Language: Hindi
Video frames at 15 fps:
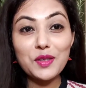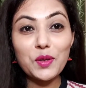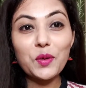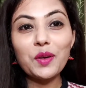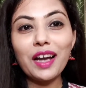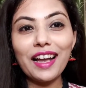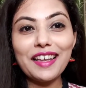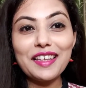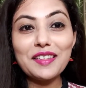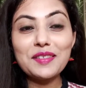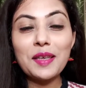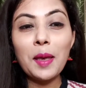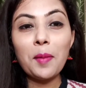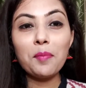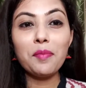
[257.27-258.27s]
सो so गाइज़
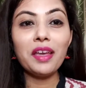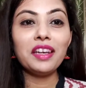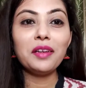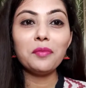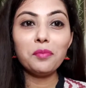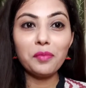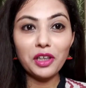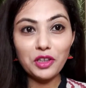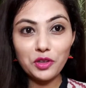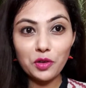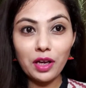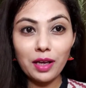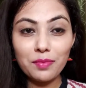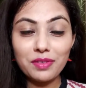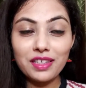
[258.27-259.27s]
मैंने मीशो
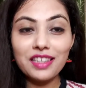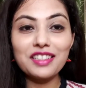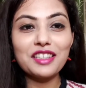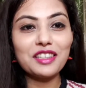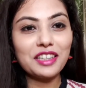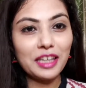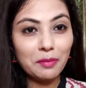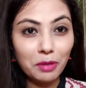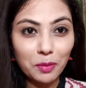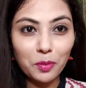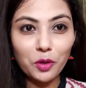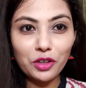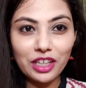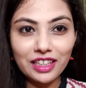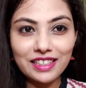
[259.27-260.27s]
ऐप से जितने भी
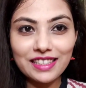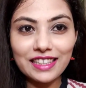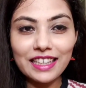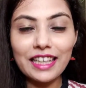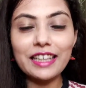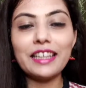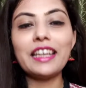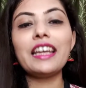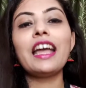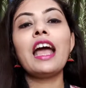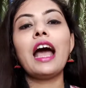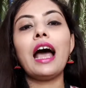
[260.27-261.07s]
प्रोडक्ट्स लिए थे